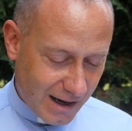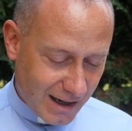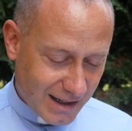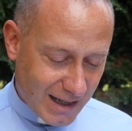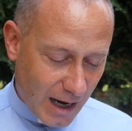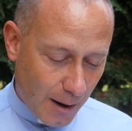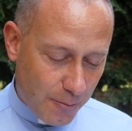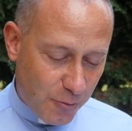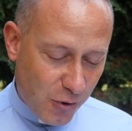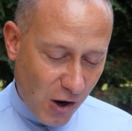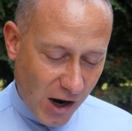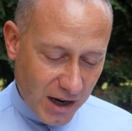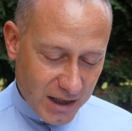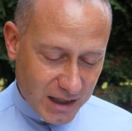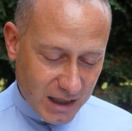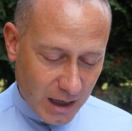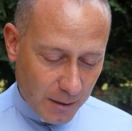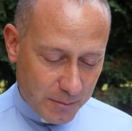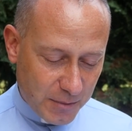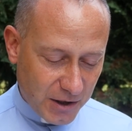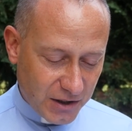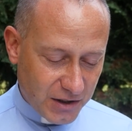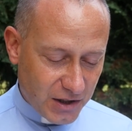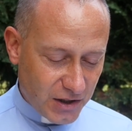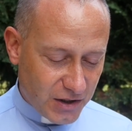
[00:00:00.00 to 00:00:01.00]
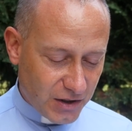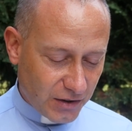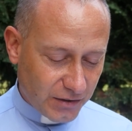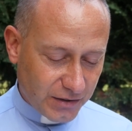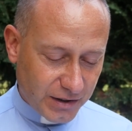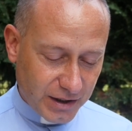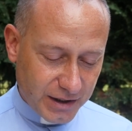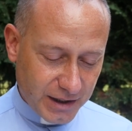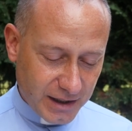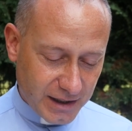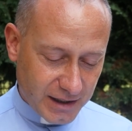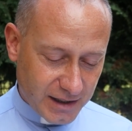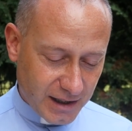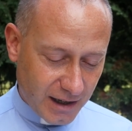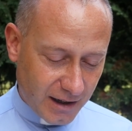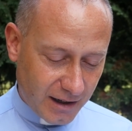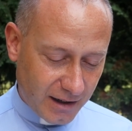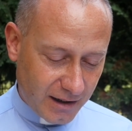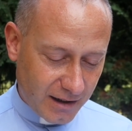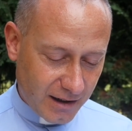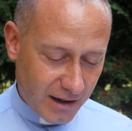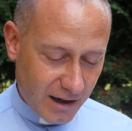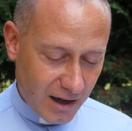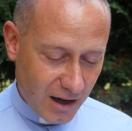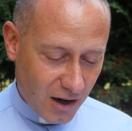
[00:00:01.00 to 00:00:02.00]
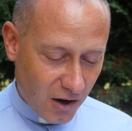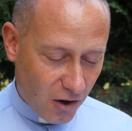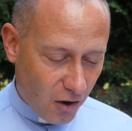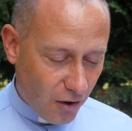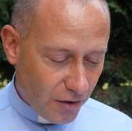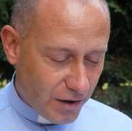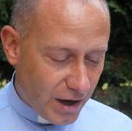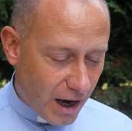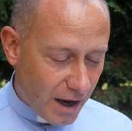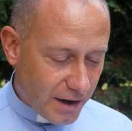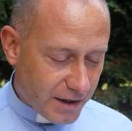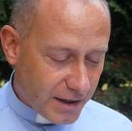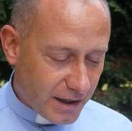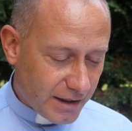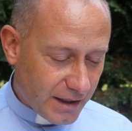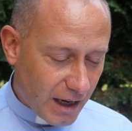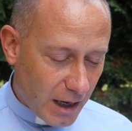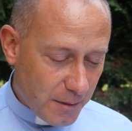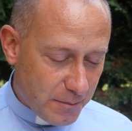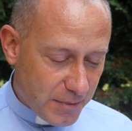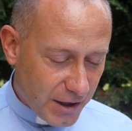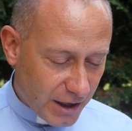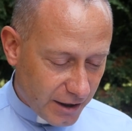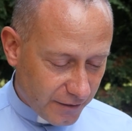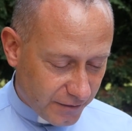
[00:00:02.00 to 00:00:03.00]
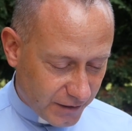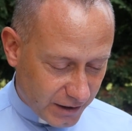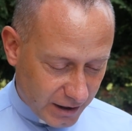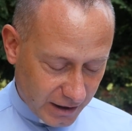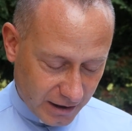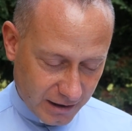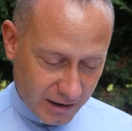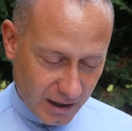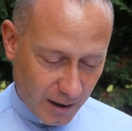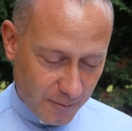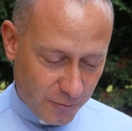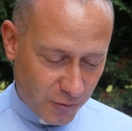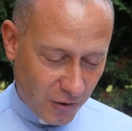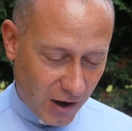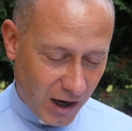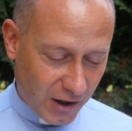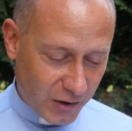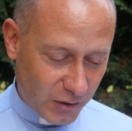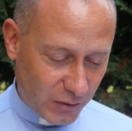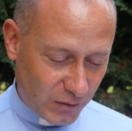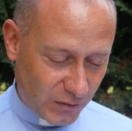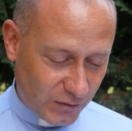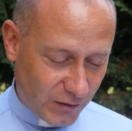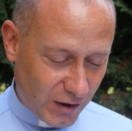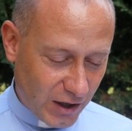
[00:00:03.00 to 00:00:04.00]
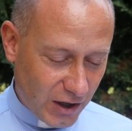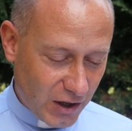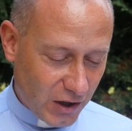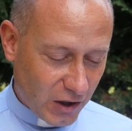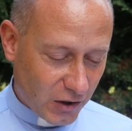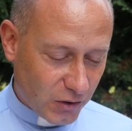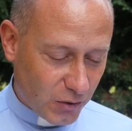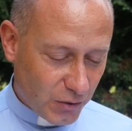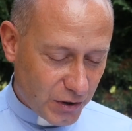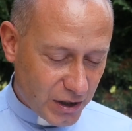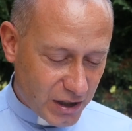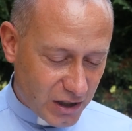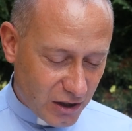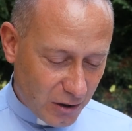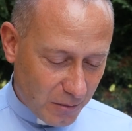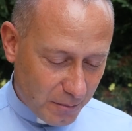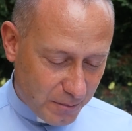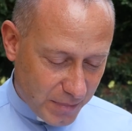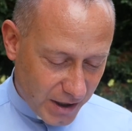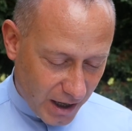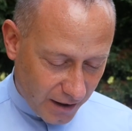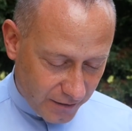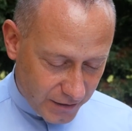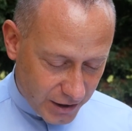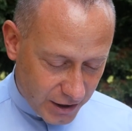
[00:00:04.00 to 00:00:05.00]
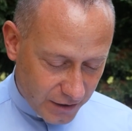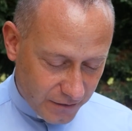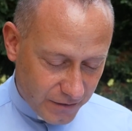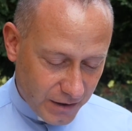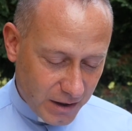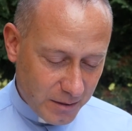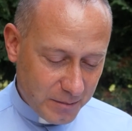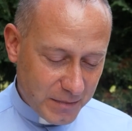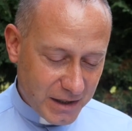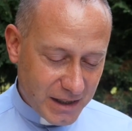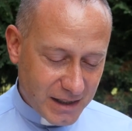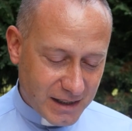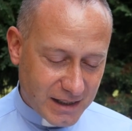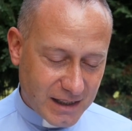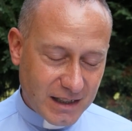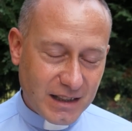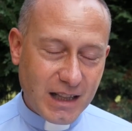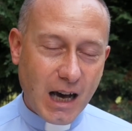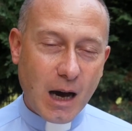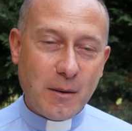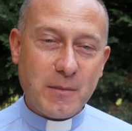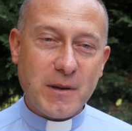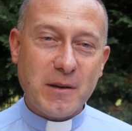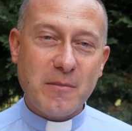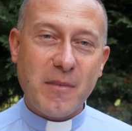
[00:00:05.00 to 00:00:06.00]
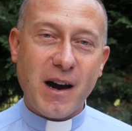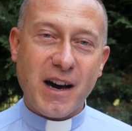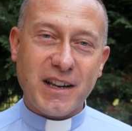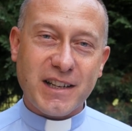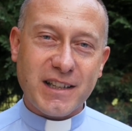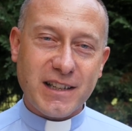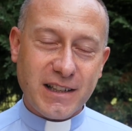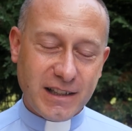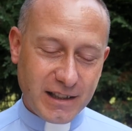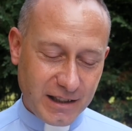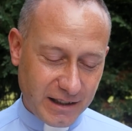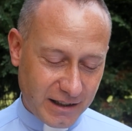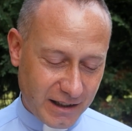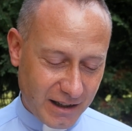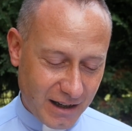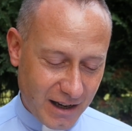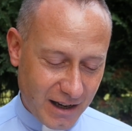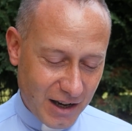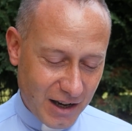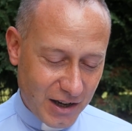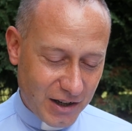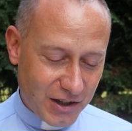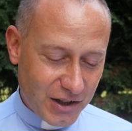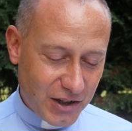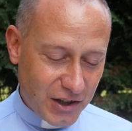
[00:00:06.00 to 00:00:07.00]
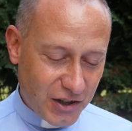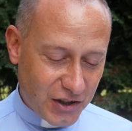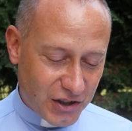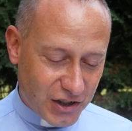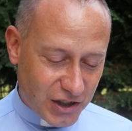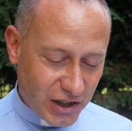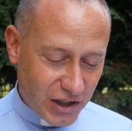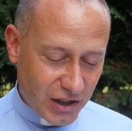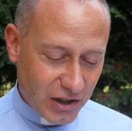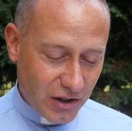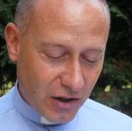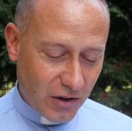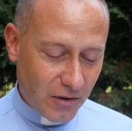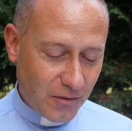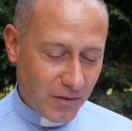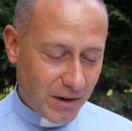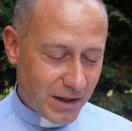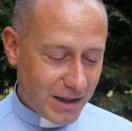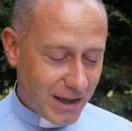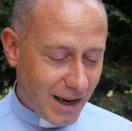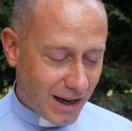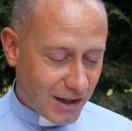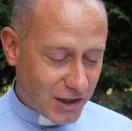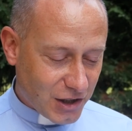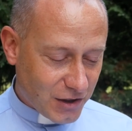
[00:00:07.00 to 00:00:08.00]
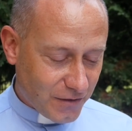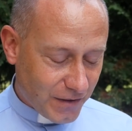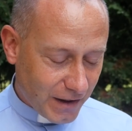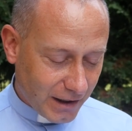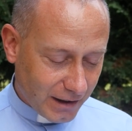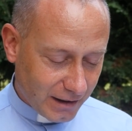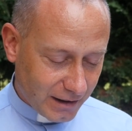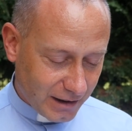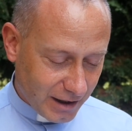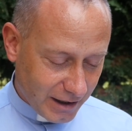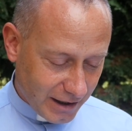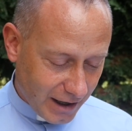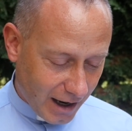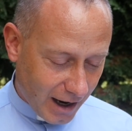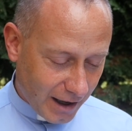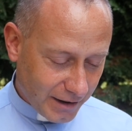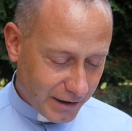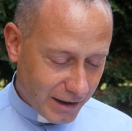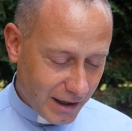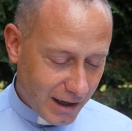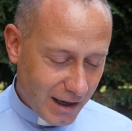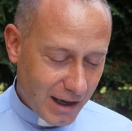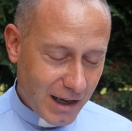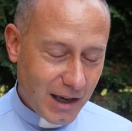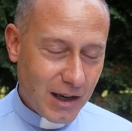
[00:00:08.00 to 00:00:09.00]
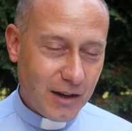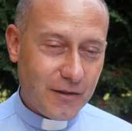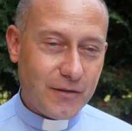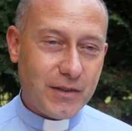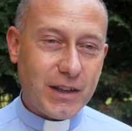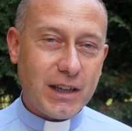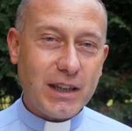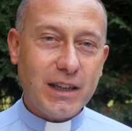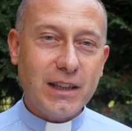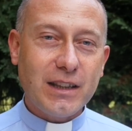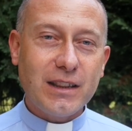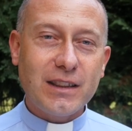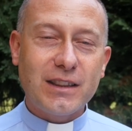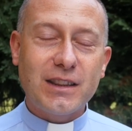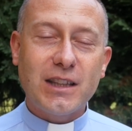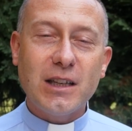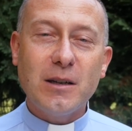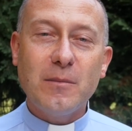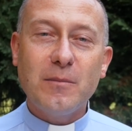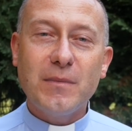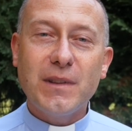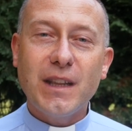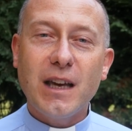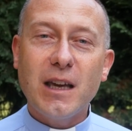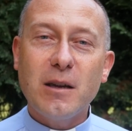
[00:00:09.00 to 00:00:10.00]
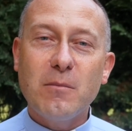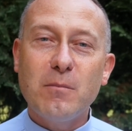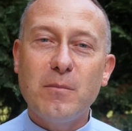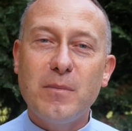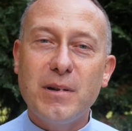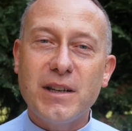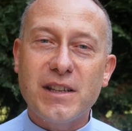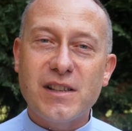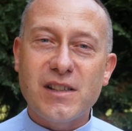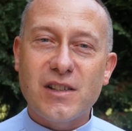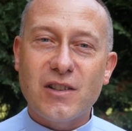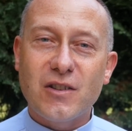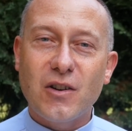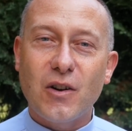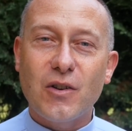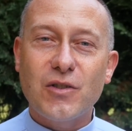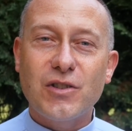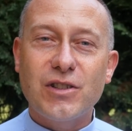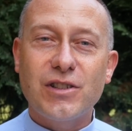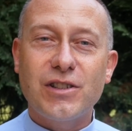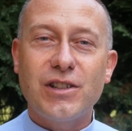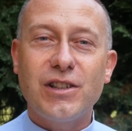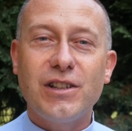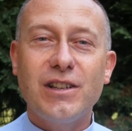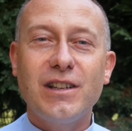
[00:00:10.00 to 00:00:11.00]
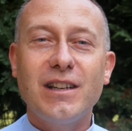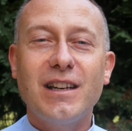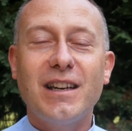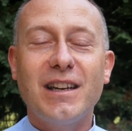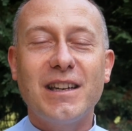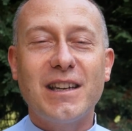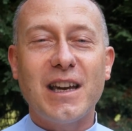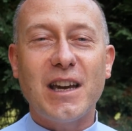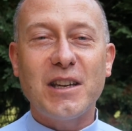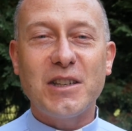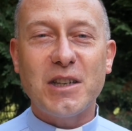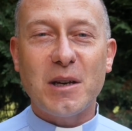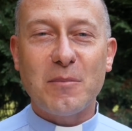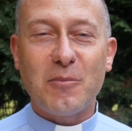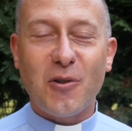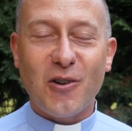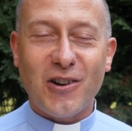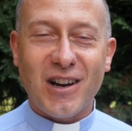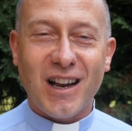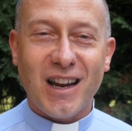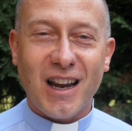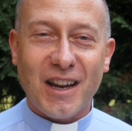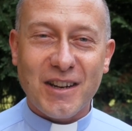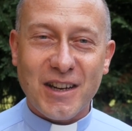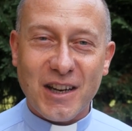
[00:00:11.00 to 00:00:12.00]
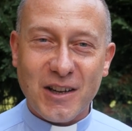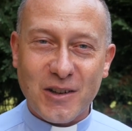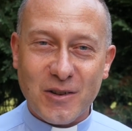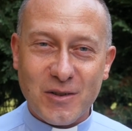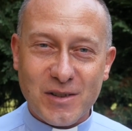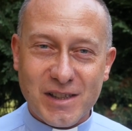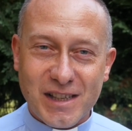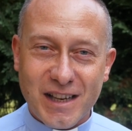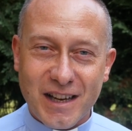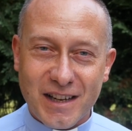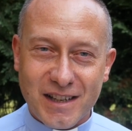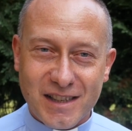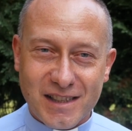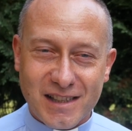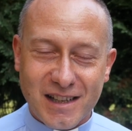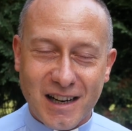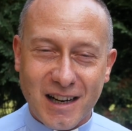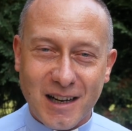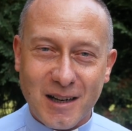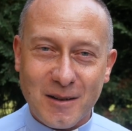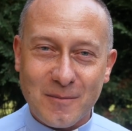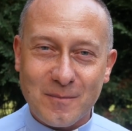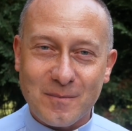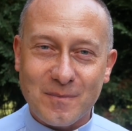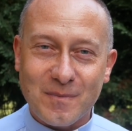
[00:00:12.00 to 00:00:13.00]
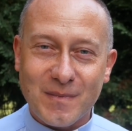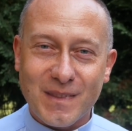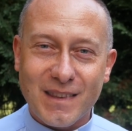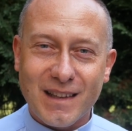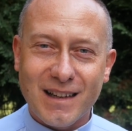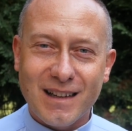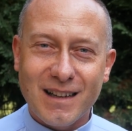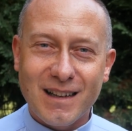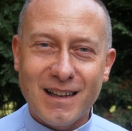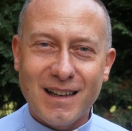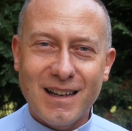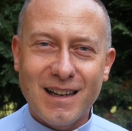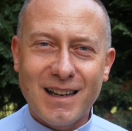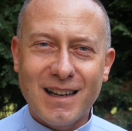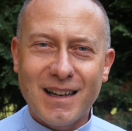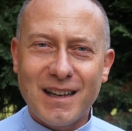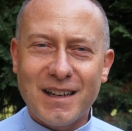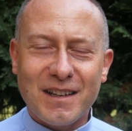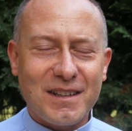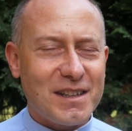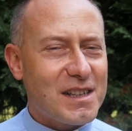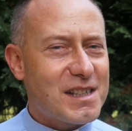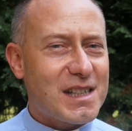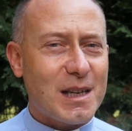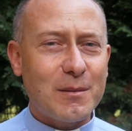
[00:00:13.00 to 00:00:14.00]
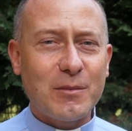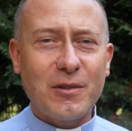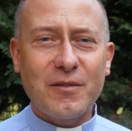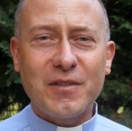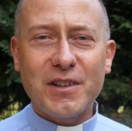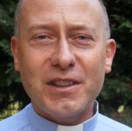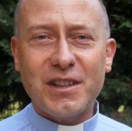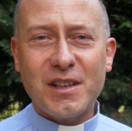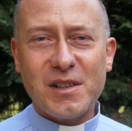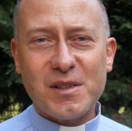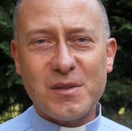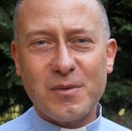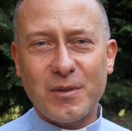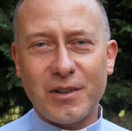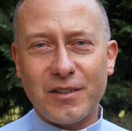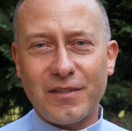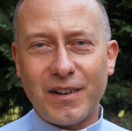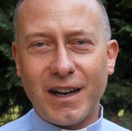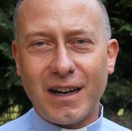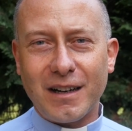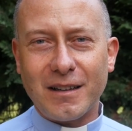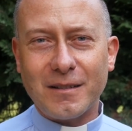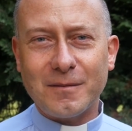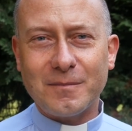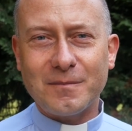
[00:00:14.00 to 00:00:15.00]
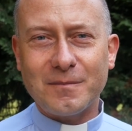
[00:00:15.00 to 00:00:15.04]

Kapłańska pięćdziesiątnica ogarnie najpierw tych kapłanów, którzy są prawdziwymi synami Maryi i żyją jak święty Jan w intymnej bliskości jej niepokalanego serca. Niesamowite słowa.